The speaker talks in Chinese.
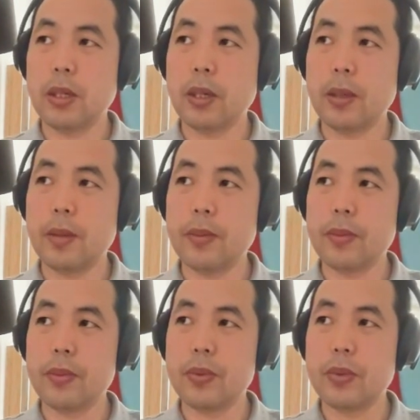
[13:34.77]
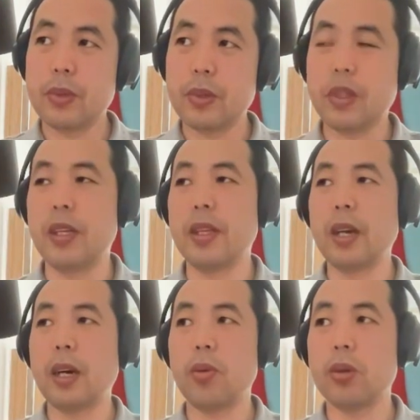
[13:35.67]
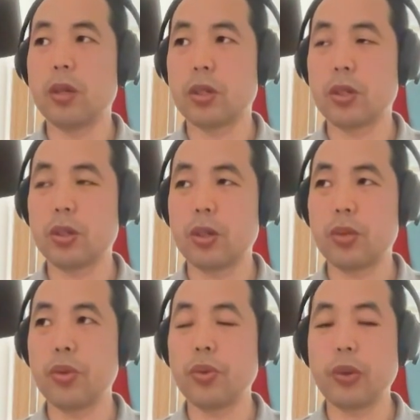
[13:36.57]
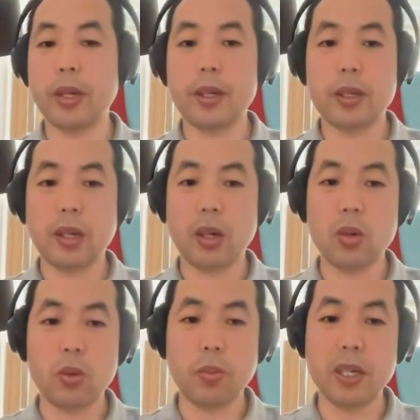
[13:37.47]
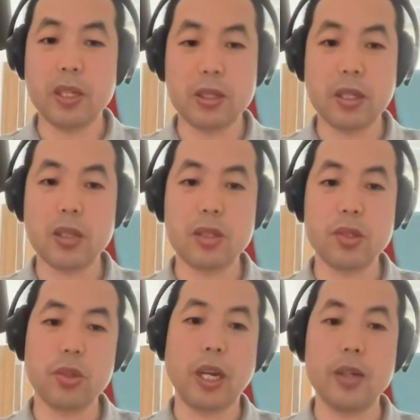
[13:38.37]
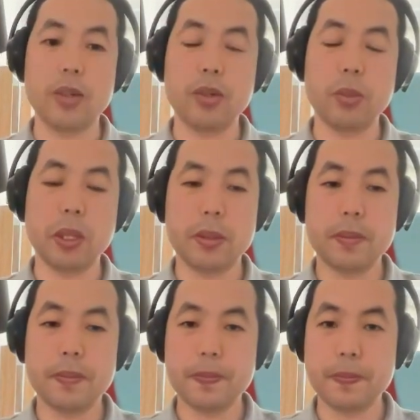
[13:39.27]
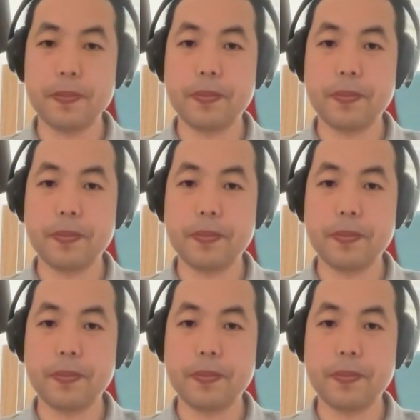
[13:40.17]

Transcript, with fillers: 嗯人呐，或者是军队，然后把这场战争继续打下去吧。嗯，